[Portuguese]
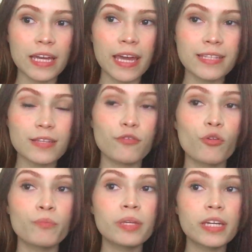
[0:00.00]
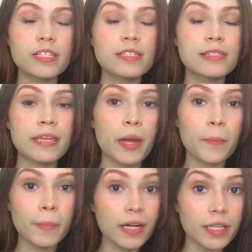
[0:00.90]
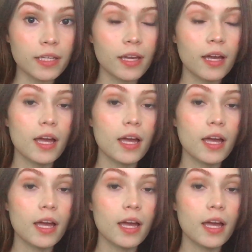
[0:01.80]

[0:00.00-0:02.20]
essa fobia de ser mãe,